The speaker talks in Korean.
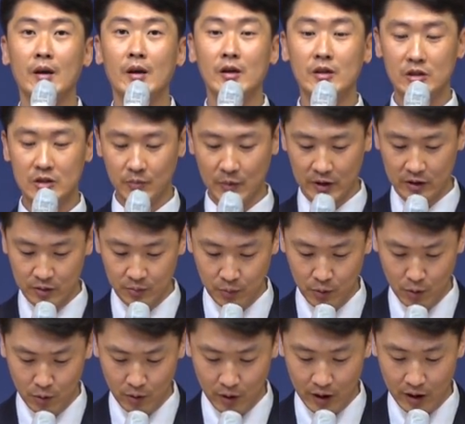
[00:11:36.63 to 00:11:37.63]

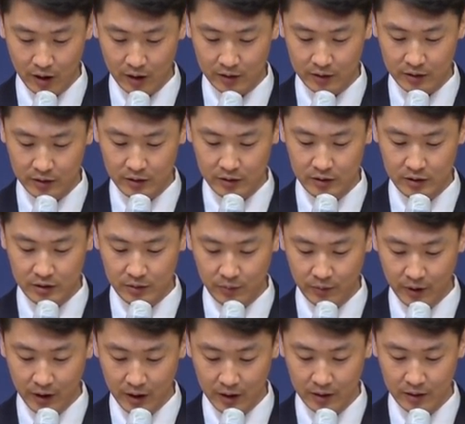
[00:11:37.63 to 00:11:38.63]
스마트폰과 같은
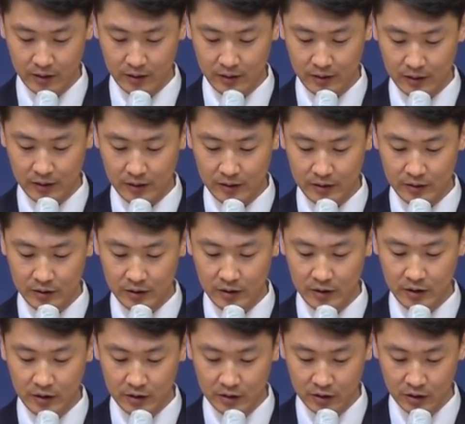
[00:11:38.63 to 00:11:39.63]
습관들을
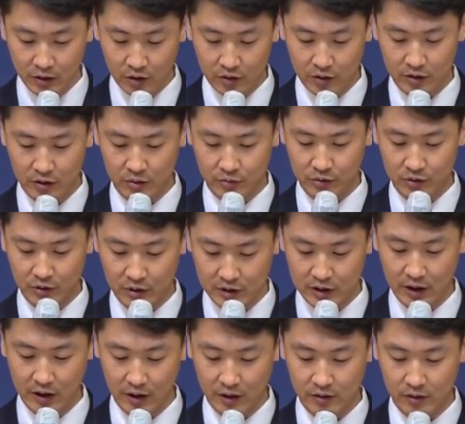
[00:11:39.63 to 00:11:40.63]
끊는 것에서부터
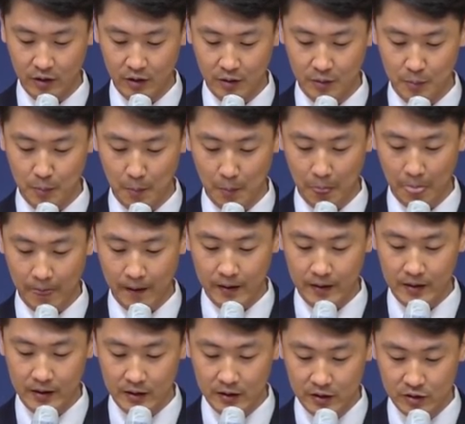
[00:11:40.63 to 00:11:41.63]
시작해서
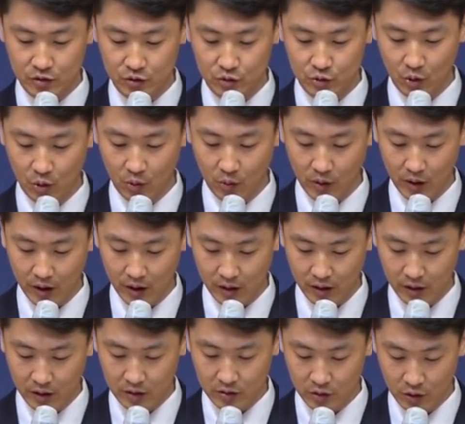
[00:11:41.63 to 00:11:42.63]
일 중독과
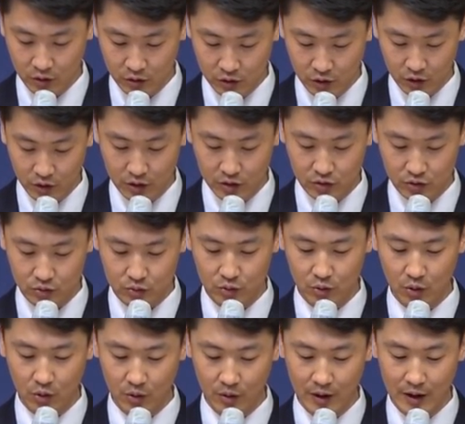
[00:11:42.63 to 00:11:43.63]
성적인
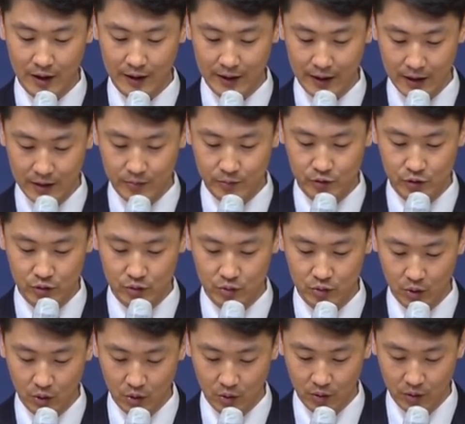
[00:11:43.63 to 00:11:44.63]
중독, 게임
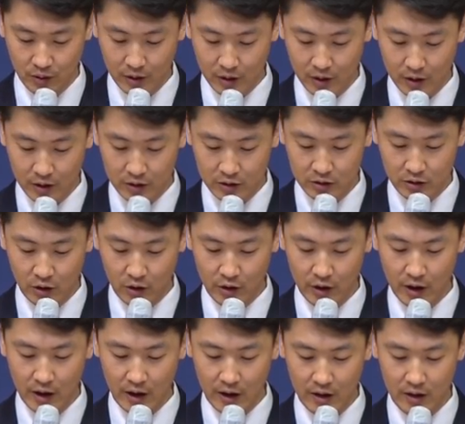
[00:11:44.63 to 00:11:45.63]
중독,
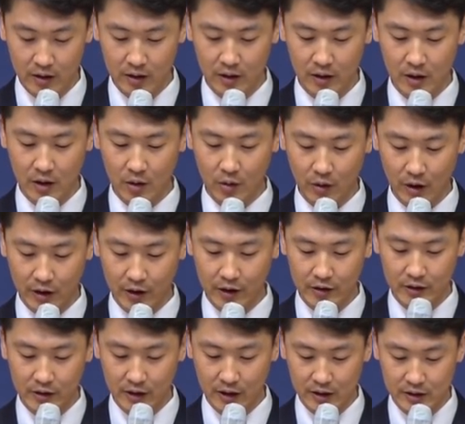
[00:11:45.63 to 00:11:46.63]
끊어야 할
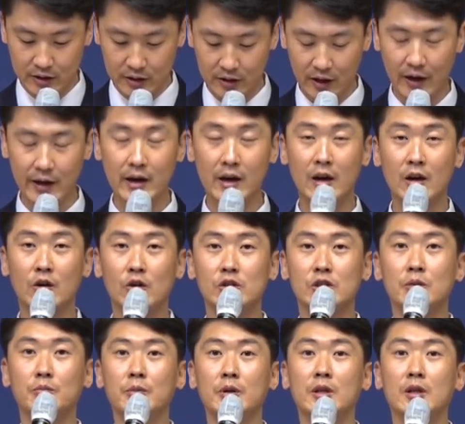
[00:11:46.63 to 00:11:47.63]
관계들까지 다양할
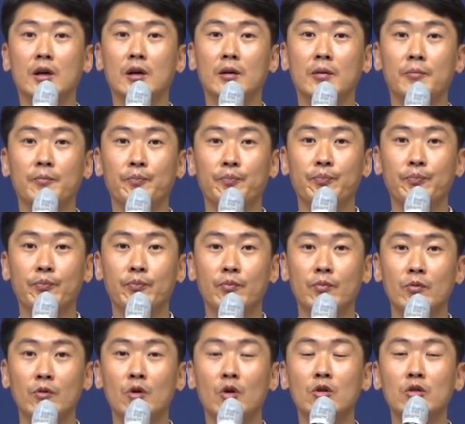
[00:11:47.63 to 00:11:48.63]
것입니다.
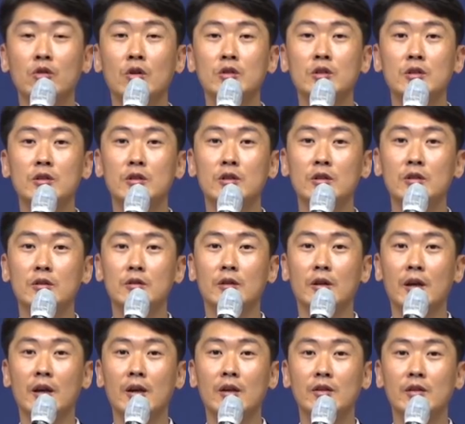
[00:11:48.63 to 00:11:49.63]
또 어떤 이들은
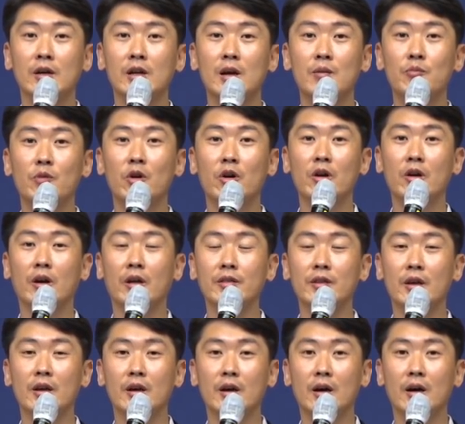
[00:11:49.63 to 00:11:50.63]
사람과의
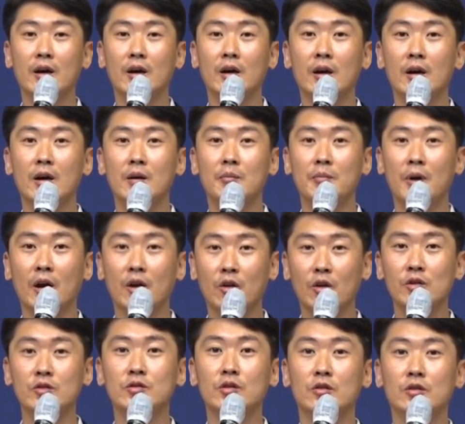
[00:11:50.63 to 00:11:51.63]
관계가
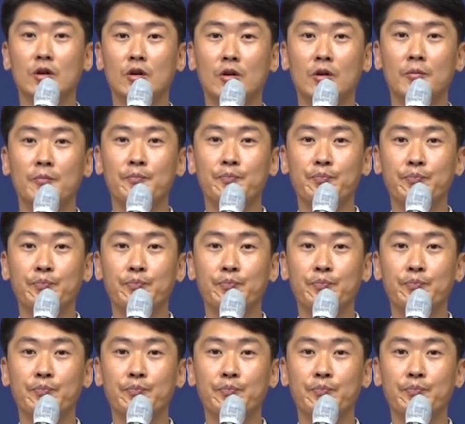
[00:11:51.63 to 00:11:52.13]
막혀 있어서